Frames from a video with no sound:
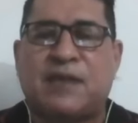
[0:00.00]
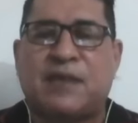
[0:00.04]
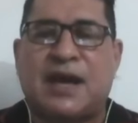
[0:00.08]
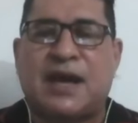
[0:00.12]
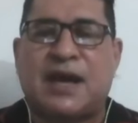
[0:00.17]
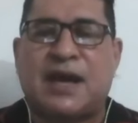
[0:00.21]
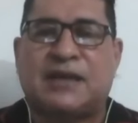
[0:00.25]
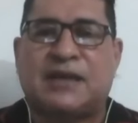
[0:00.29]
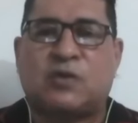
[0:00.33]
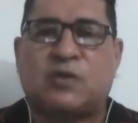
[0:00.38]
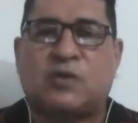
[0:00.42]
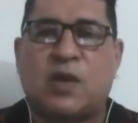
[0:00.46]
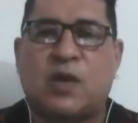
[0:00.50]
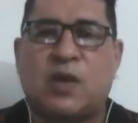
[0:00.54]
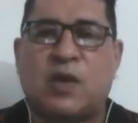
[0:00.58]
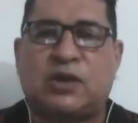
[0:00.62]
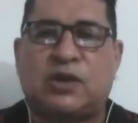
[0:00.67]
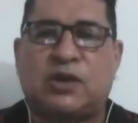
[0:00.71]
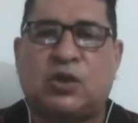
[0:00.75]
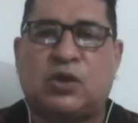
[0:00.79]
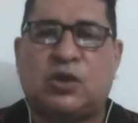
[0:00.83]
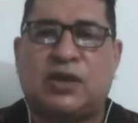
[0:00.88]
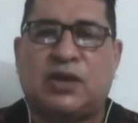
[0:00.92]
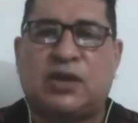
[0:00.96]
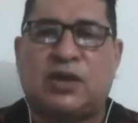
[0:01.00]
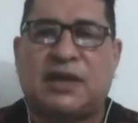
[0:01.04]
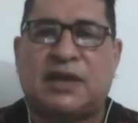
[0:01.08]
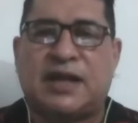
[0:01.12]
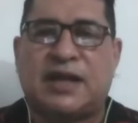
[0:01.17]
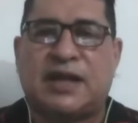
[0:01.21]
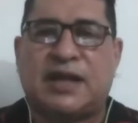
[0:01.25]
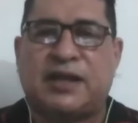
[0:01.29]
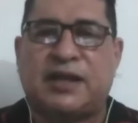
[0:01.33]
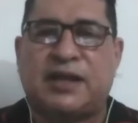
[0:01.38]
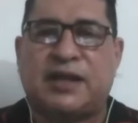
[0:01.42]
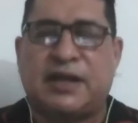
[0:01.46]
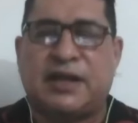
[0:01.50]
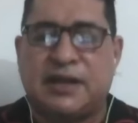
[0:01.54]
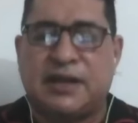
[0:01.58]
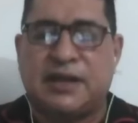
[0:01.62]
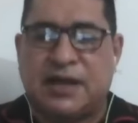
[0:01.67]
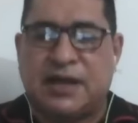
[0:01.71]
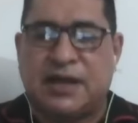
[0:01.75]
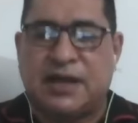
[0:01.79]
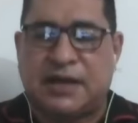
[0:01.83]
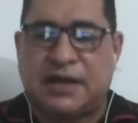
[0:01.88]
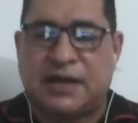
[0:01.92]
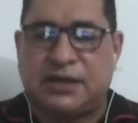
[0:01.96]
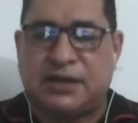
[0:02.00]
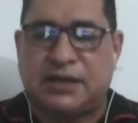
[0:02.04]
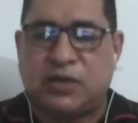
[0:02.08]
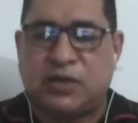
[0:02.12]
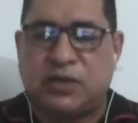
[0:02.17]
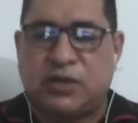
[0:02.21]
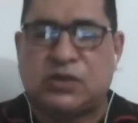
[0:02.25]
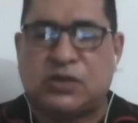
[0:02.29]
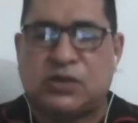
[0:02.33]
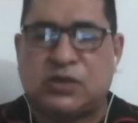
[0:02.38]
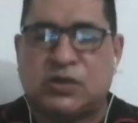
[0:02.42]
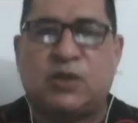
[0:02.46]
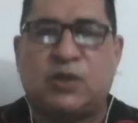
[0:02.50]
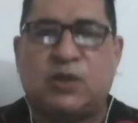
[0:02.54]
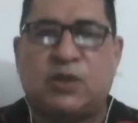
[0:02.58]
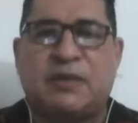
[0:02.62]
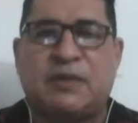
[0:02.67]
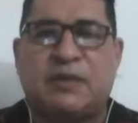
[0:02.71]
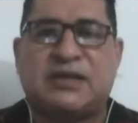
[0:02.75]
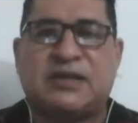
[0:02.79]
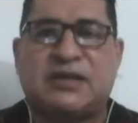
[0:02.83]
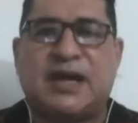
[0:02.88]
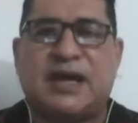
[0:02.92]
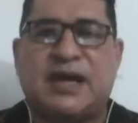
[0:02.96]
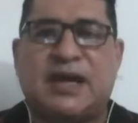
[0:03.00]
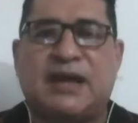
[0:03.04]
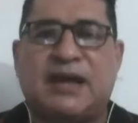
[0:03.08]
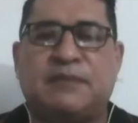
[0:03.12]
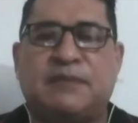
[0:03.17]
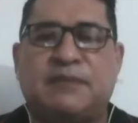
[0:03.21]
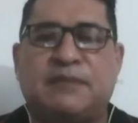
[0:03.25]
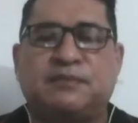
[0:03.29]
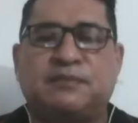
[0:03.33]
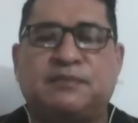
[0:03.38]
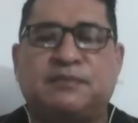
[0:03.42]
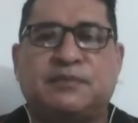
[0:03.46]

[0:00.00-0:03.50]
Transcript: a las 4 de la tarde. Así que un saludo especial